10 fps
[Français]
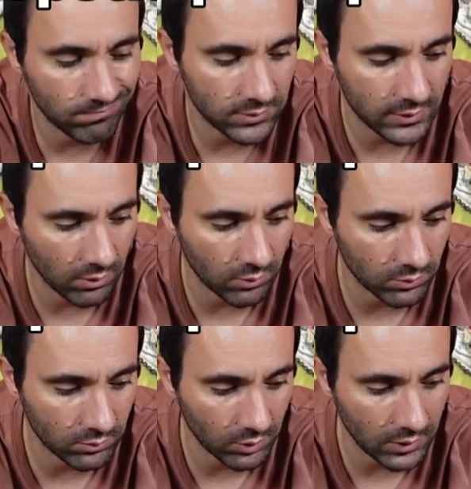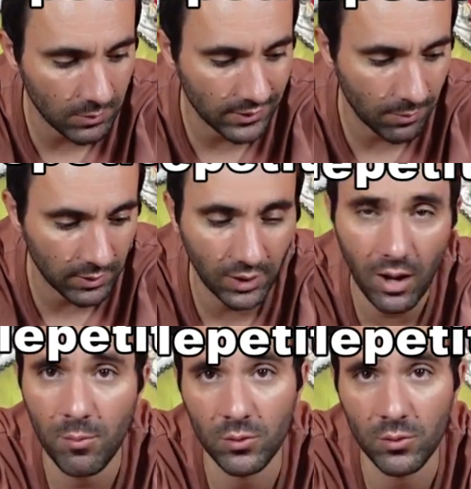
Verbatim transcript: ça entre guillemets c'est pas très grave